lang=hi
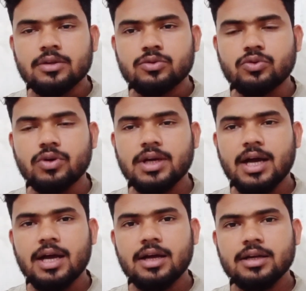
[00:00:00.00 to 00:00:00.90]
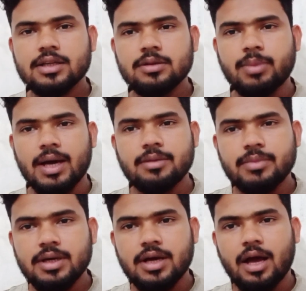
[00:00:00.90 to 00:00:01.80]
तो उन्होंने कहा कि भाई
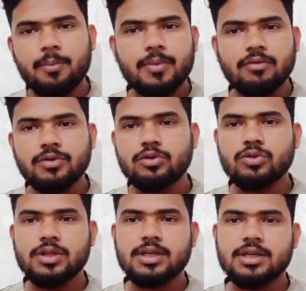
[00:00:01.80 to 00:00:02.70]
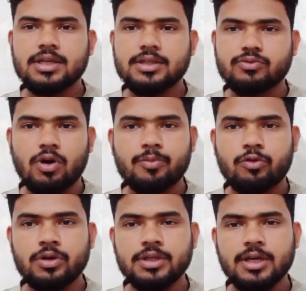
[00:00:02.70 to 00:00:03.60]
मैं आपका वीडियो देख के शॉप
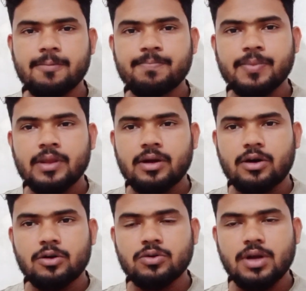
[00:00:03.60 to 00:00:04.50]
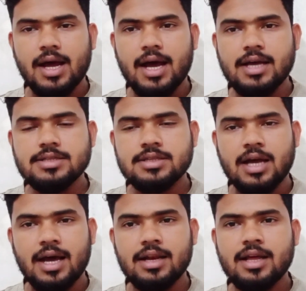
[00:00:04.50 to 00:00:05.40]
खोल लिया और आज
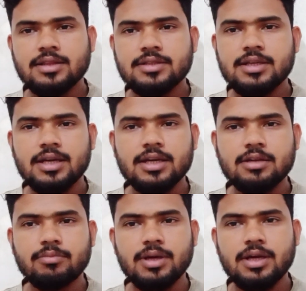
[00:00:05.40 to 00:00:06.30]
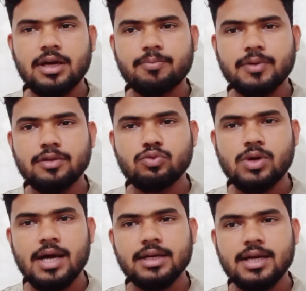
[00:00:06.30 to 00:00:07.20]
हालात ये है कि मैं अपने
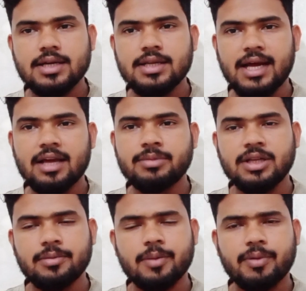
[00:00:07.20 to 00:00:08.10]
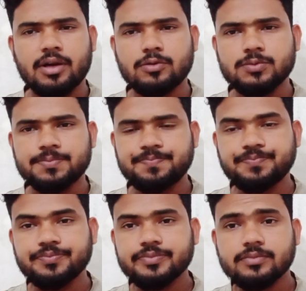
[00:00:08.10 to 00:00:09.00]
दुकान का किराया भी नहीं भर पा रहा
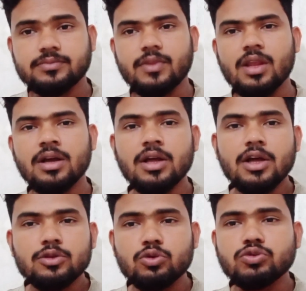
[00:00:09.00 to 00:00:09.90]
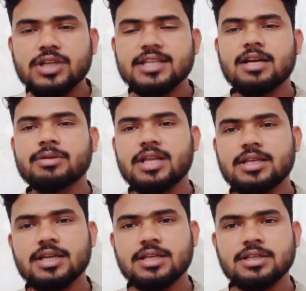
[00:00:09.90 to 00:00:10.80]
हूँ तो कुछ ऐसा
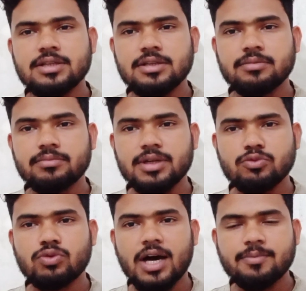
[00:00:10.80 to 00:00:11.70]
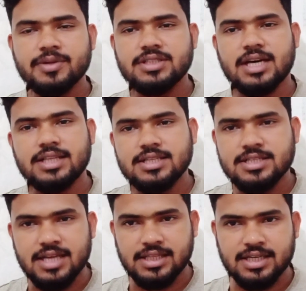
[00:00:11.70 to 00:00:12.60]
बताइए कि मेरे दुकान पर ज़्यादा से
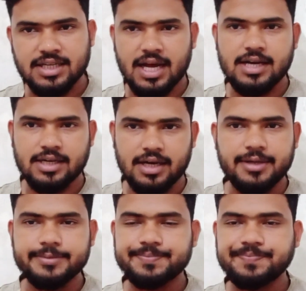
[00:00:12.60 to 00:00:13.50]
ज़्यादा ग्राहक आए